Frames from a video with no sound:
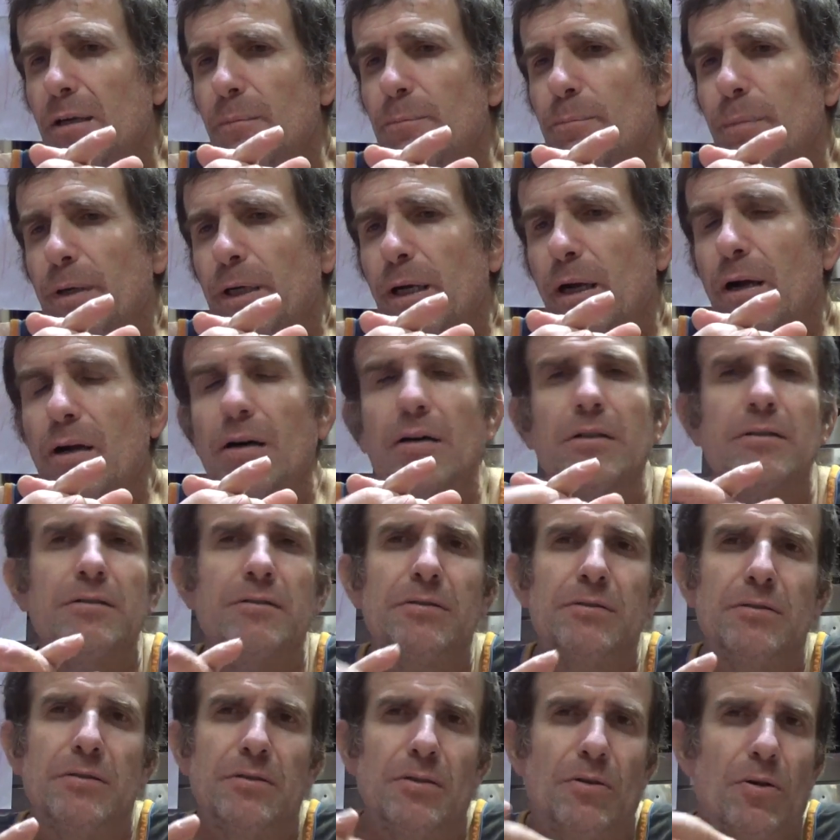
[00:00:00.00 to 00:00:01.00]
però
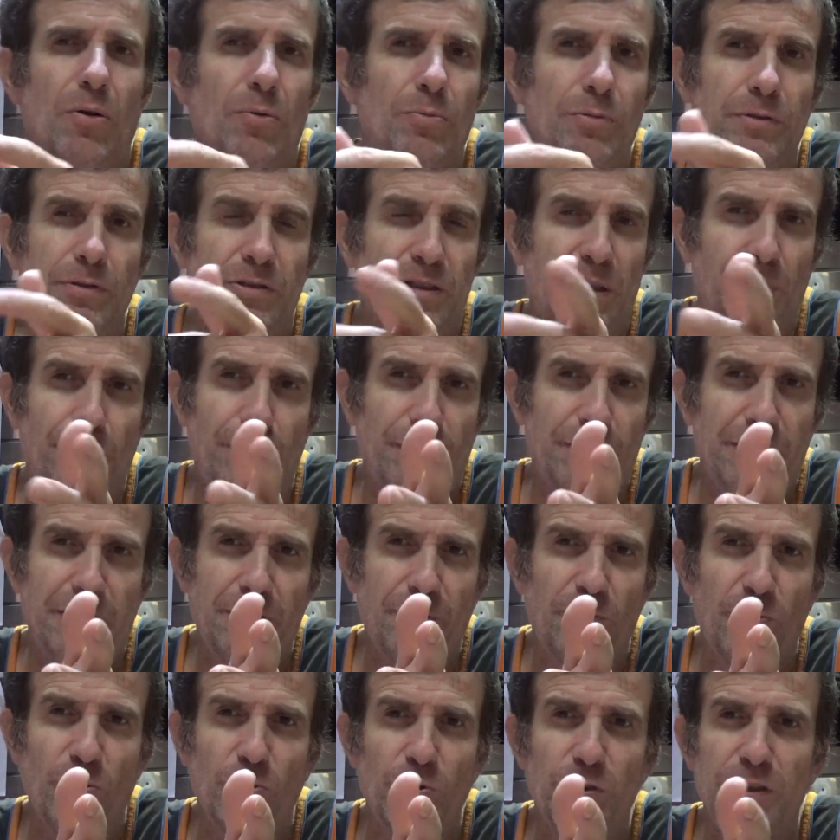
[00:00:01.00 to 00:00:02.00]
come sapete
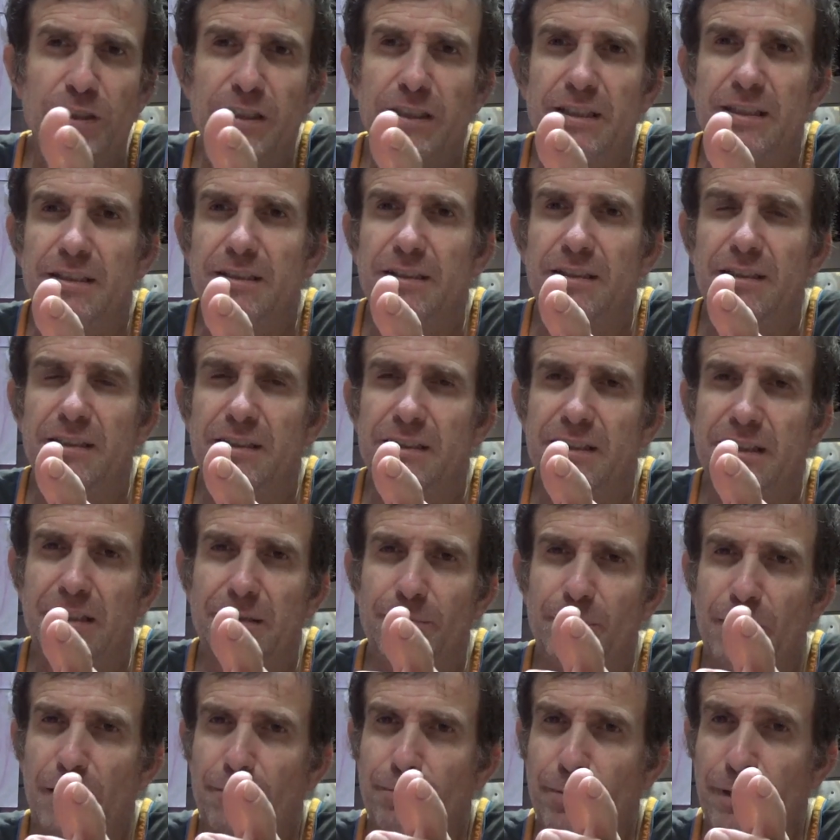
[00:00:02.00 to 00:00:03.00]
voi e
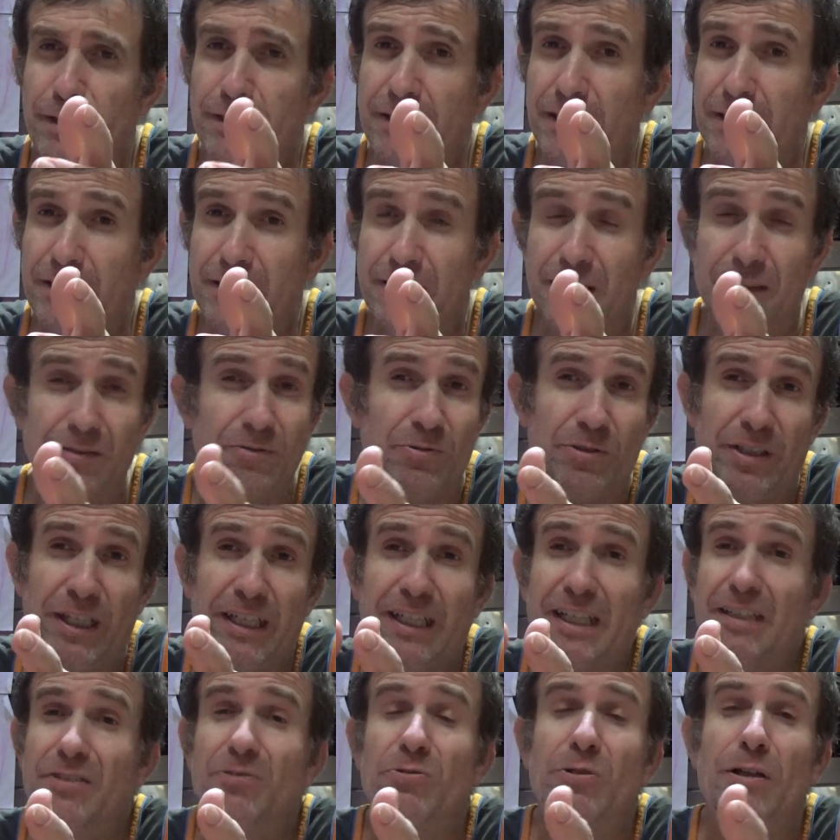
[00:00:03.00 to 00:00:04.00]
se la prendete, non è
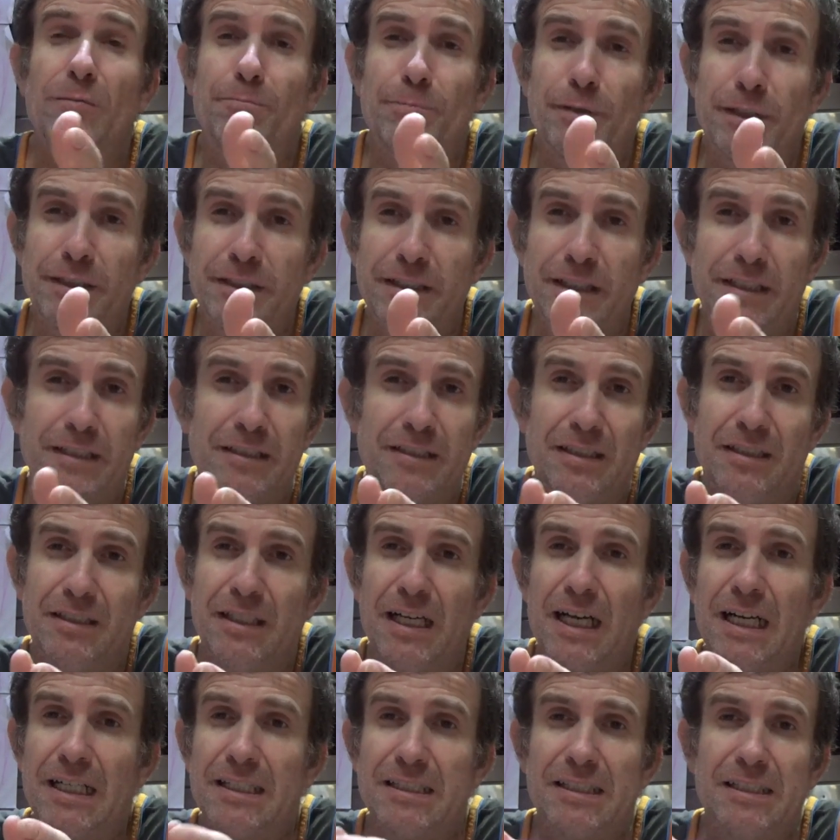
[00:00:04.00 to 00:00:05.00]
che non la prendete,
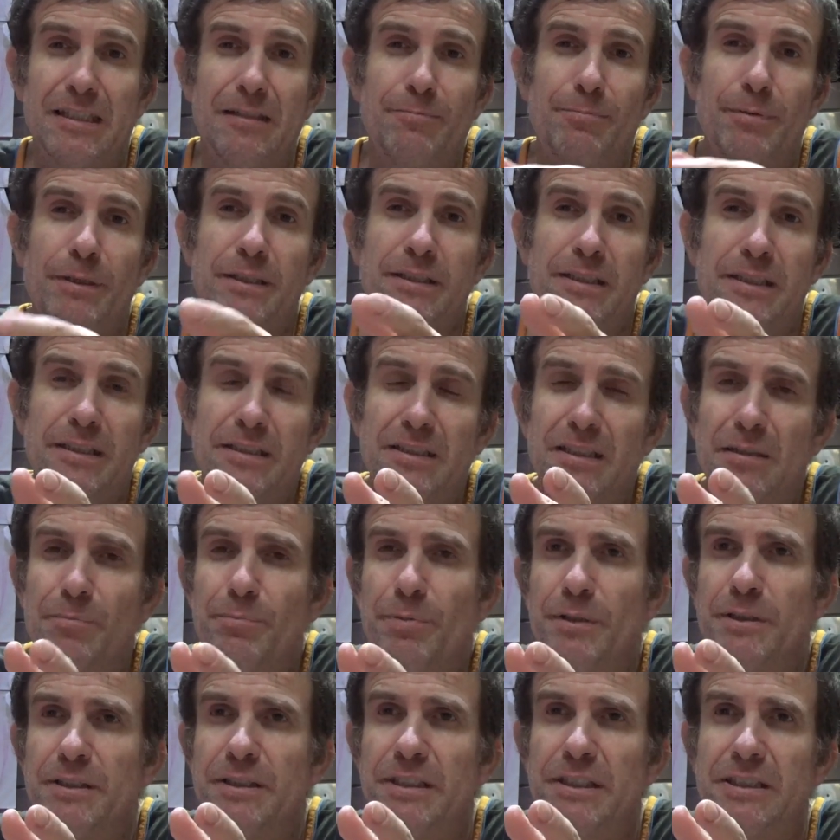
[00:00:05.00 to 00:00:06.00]
anche se la prendete la
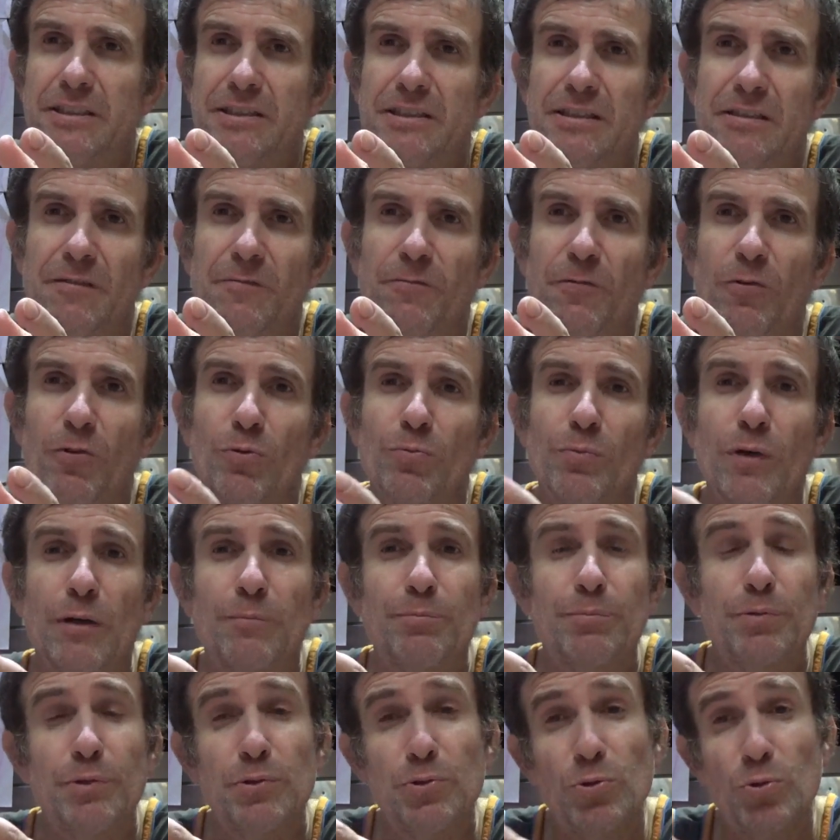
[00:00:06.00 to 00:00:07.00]
prendete in forma
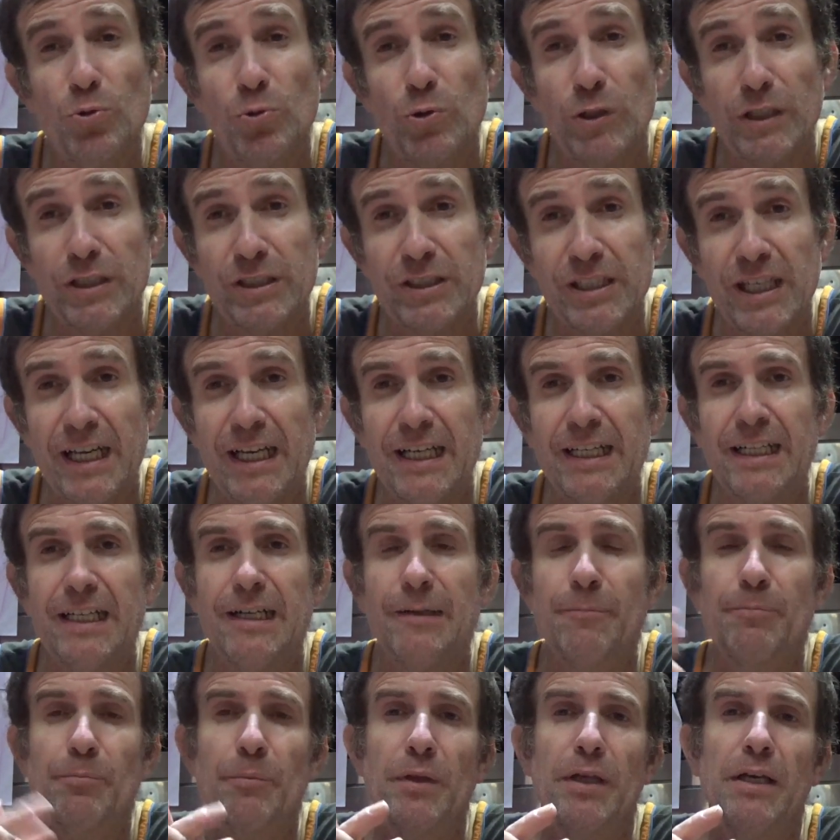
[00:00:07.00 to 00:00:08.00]
più
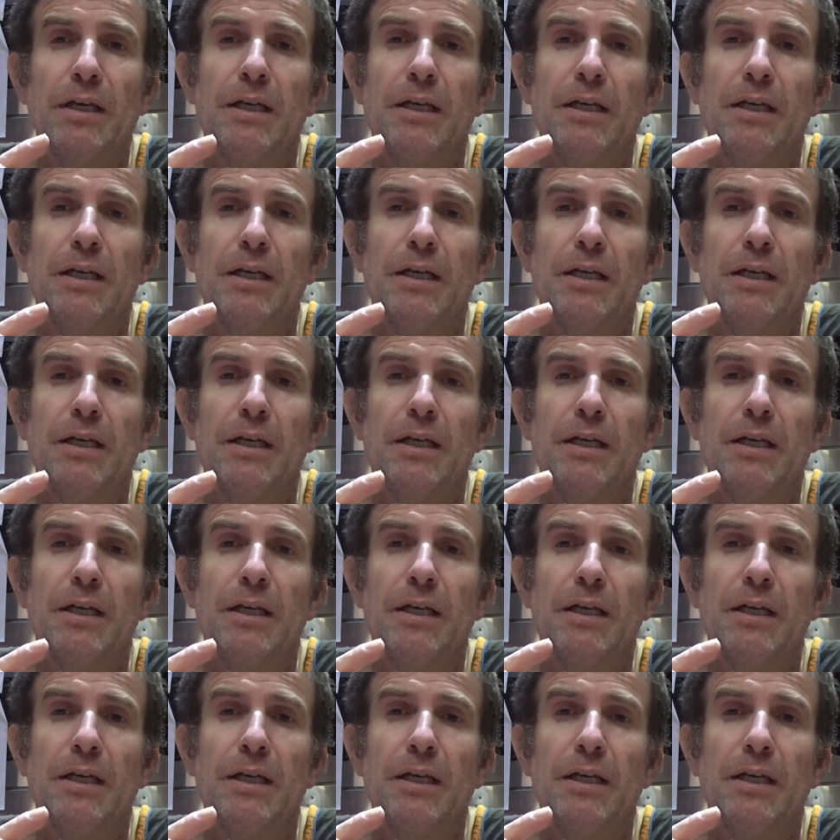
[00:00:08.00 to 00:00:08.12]
leggera,